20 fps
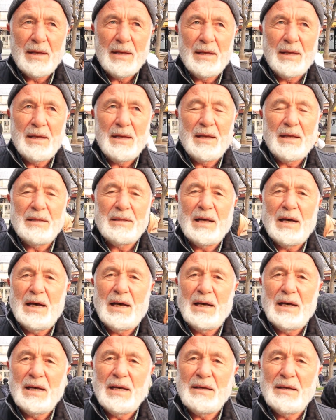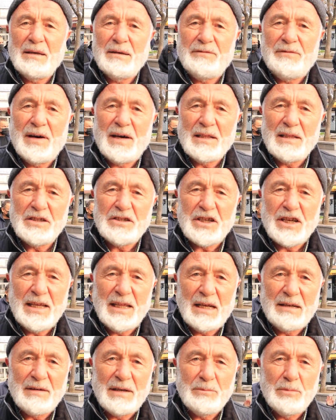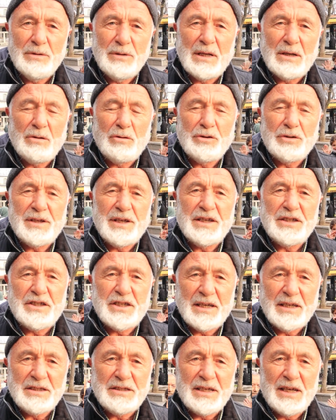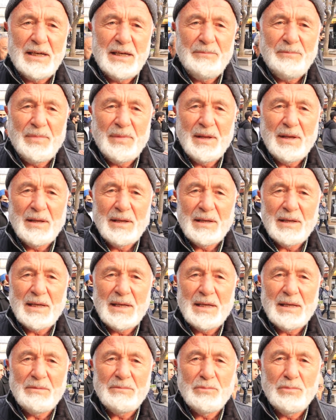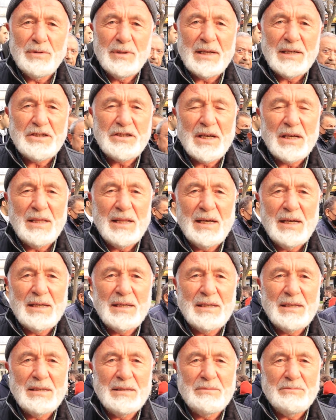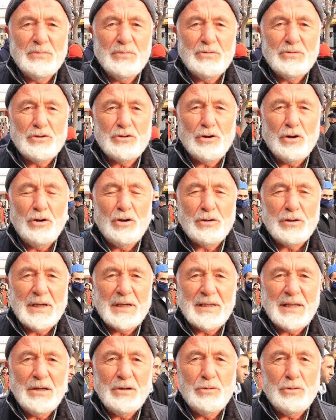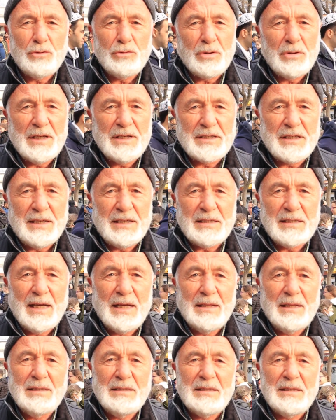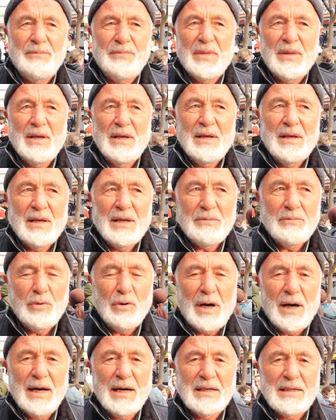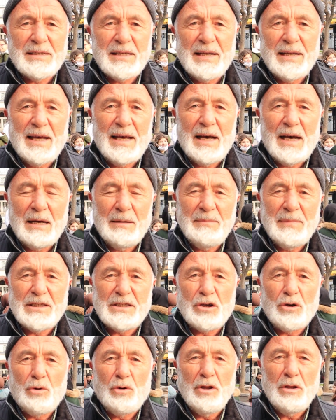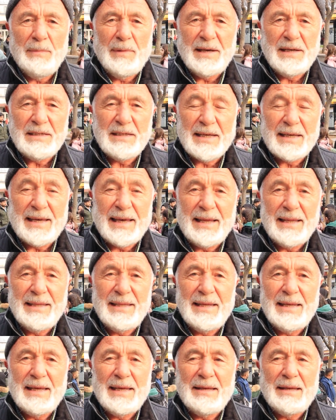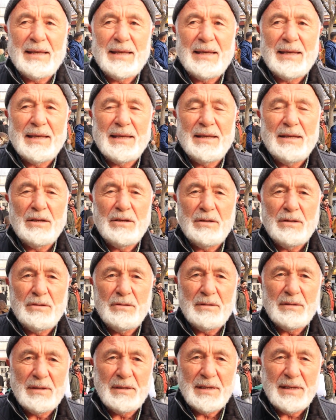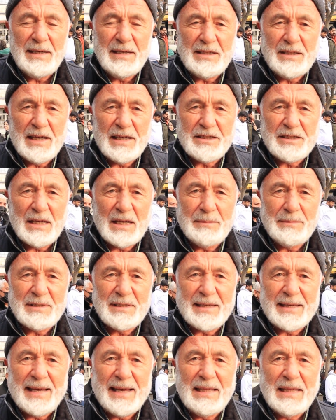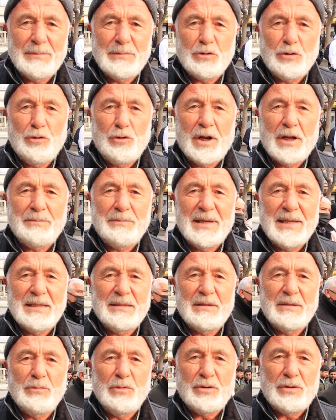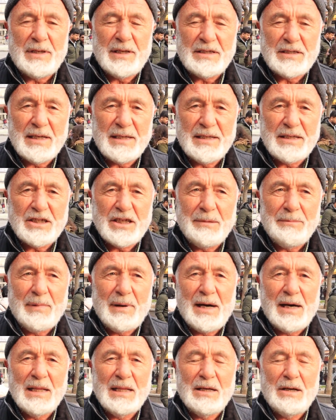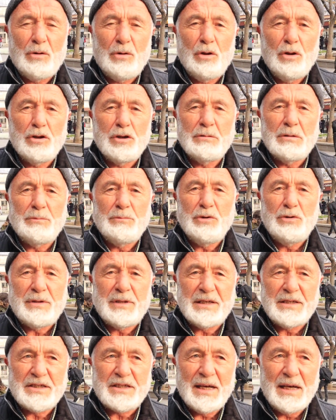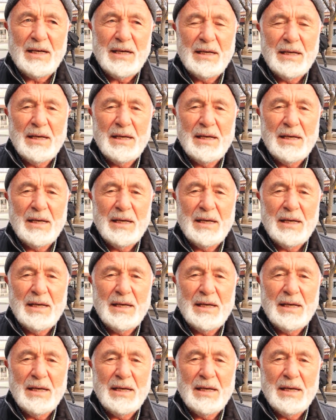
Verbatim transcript: E, daha e, farklı şeyler var. Bunlar ortaya çıkınca e, bunlar inşallah e, zorluklardan kurtulacağız. Yalnız bu ağır sanayi hamlesi olmayınca kendi e, ihtiyaçlarımızı kendimiz üretmediğimiz müddetçe, dışa bağlı olduğunu müddetçe